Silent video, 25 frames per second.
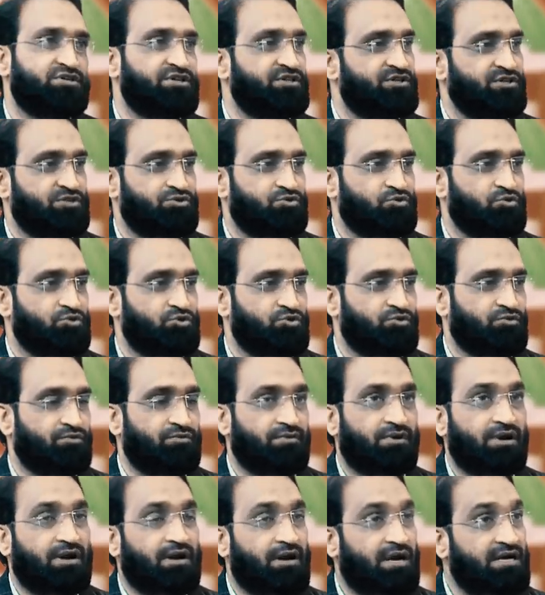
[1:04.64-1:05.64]
డిసిషన్ తీసుకోవచ్చు
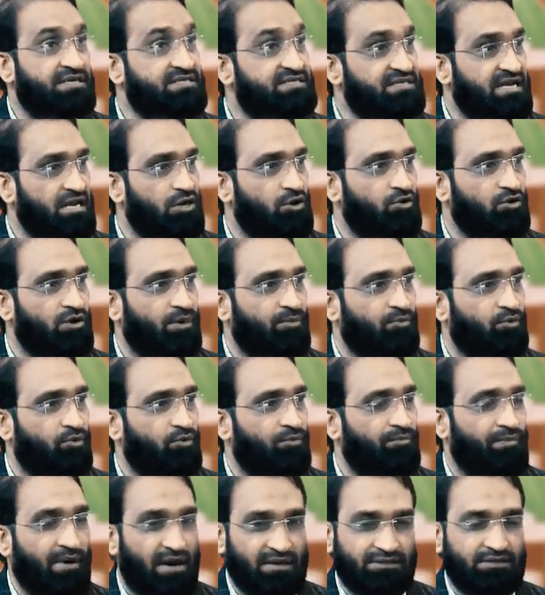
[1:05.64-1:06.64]
కష్టాల్లో ఉన్నప్పుడు
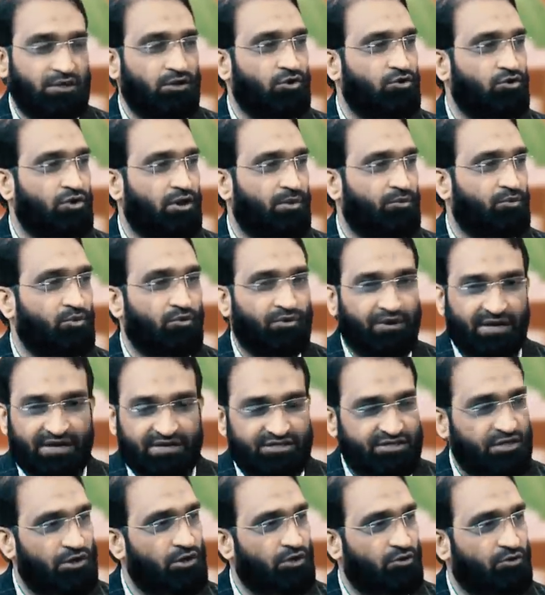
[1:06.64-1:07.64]
బాధల్లో ఉన్నప్పుడు
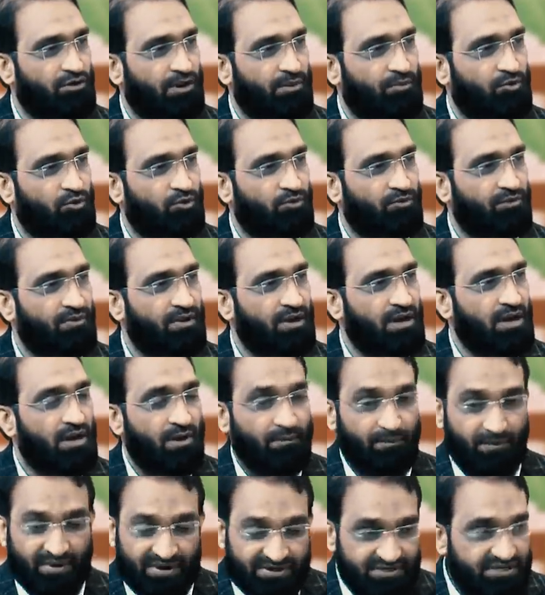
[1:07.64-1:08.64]
టెన్షన్లో ఉన్నప్పుడు
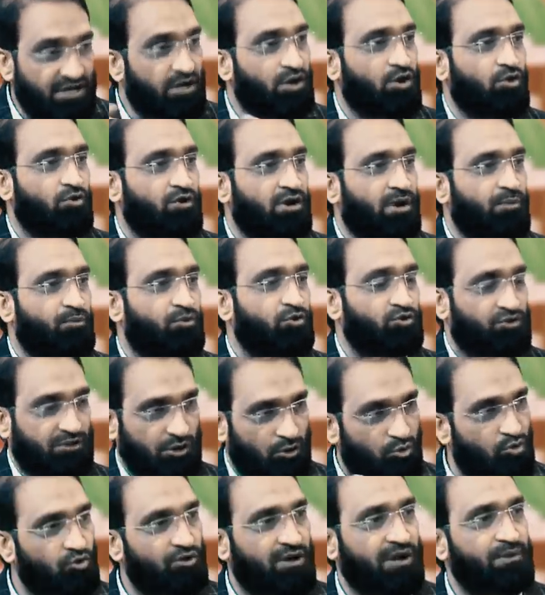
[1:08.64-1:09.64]
ప్రెజర్లో ఉన్నప్పుడు
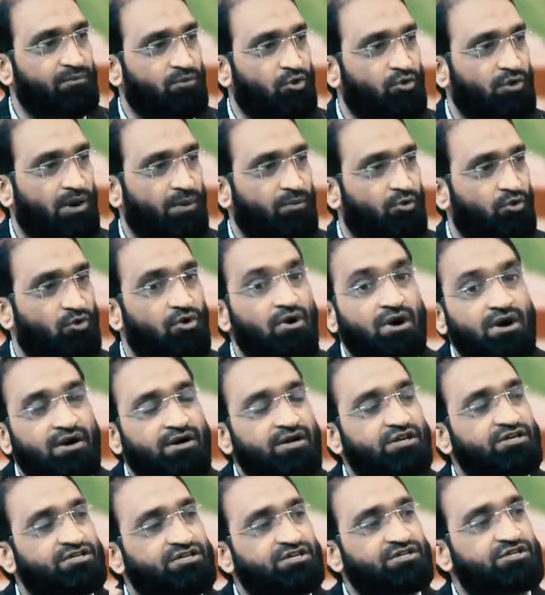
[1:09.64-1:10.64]
తక్కువ టైంలో ఉన్నప్పుడు
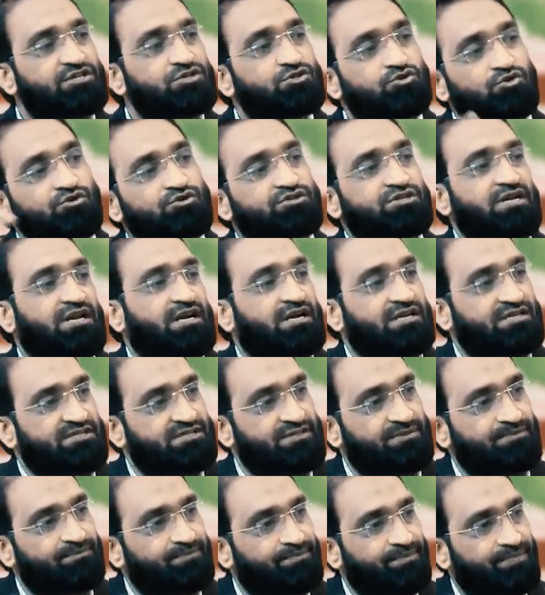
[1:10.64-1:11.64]
డిసిషన్ తీసుకోవడం చాలా
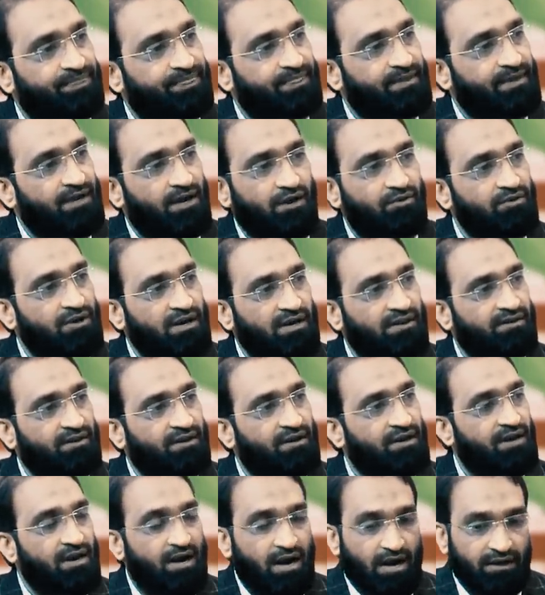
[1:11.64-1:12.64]
కష్టం అవునా లేదా
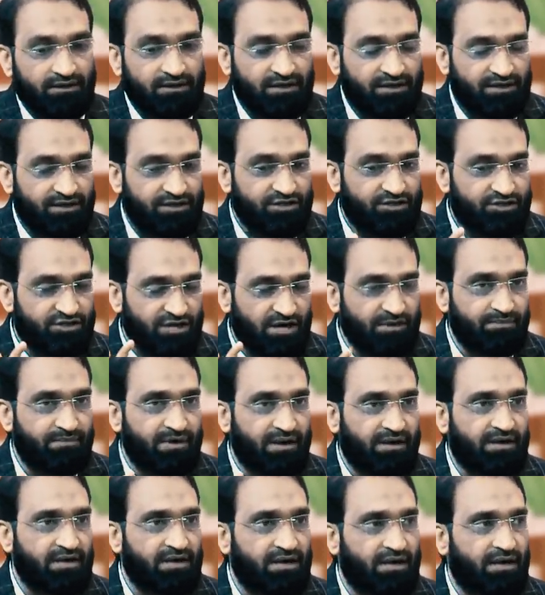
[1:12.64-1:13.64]
అంటే డిసిషన్
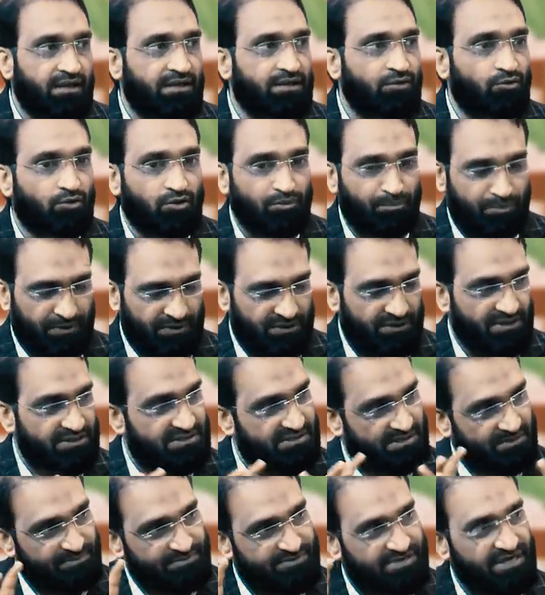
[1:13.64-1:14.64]
మేకింగ్ అనేది ఒక పెద్ద
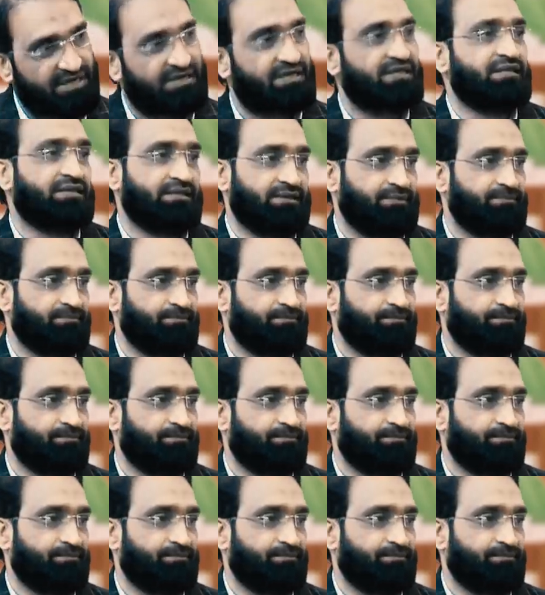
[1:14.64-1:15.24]
సబ్జెక్ట్ ఇది